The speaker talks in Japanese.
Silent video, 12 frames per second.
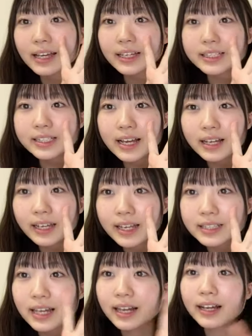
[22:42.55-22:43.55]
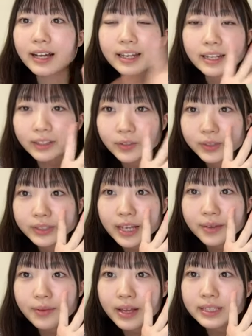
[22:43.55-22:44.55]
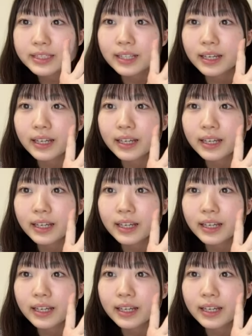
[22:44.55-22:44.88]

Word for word: 岸安圭さんありがとうございます